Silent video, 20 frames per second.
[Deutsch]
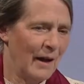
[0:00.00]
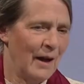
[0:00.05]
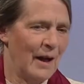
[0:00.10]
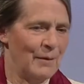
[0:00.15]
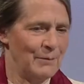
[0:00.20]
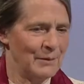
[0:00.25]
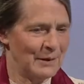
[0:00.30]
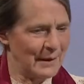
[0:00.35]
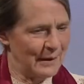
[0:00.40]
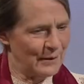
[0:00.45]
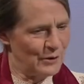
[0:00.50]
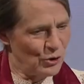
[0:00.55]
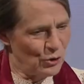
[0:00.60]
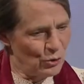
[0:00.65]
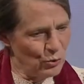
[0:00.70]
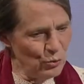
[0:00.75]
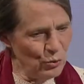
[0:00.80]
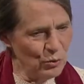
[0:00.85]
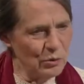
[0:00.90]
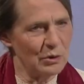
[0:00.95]
Aber
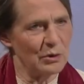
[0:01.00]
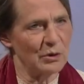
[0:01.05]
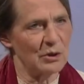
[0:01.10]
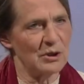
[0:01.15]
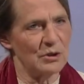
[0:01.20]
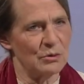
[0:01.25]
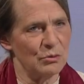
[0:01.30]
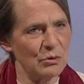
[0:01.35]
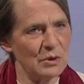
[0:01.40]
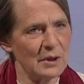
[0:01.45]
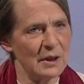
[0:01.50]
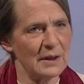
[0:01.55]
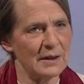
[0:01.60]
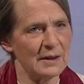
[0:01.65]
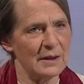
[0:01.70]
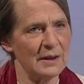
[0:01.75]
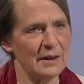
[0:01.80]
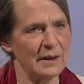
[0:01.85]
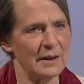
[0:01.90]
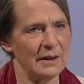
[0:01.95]
dazu noch
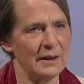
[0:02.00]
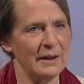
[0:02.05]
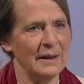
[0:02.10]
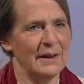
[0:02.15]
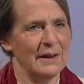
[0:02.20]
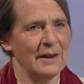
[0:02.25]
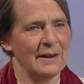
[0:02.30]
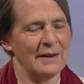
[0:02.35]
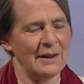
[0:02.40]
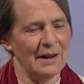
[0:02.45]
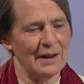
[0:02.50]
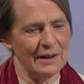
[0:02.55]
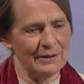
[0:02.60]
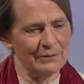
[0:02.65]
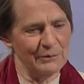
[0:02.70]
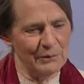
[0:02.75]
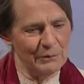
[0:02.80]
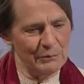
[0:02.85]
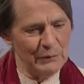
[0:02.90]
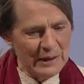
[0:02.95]
zusätzlich
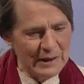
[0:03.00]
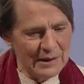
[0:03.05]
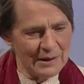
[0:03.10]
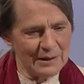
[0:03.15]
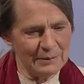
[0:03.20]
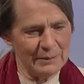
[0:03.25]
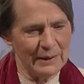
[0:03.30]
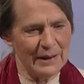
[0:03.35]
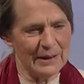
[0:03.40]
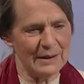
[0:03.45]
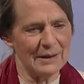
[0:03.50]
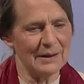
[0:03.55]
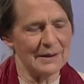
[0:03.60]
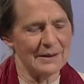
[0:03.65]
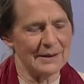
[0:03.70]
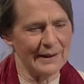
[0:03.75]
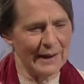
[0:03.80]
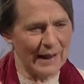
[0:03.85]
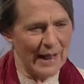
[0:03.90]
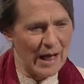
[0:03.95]
daran mitarbeiten,
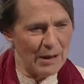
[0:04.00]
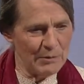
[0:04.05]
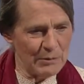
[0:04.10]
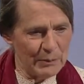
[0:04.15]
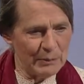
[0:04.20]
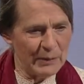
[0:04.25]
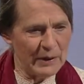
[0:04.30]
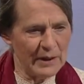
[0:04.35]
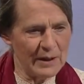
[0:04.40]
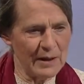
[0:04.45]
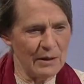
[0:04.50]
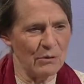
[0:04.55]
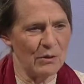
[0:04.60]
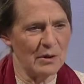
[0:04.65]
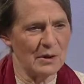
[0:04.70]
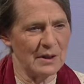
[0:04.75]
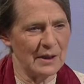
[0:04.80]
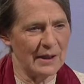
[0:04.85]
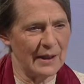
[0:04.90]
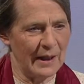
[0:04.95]
dass die
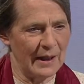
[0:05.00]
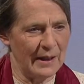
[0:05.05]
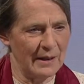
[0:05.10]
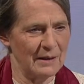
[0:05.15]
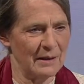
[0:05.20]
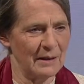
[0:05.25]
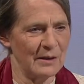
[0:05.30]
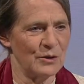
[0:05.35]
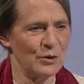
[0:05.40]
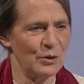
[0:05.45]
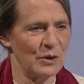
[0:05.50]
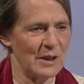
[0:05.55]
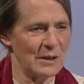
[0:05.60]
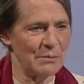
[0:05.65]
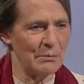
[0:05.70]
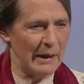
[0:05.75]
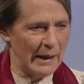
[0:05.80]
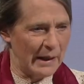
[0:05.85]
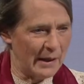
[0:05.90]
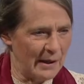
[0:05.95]
Rahmenbedingungen sich ändern, sodass
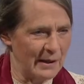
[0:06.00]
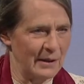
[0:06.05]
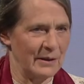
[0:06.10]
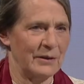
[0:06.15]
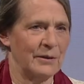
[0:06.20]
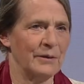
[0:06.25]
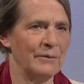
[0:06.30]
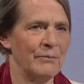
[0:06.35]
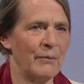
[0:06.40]
mehr geht.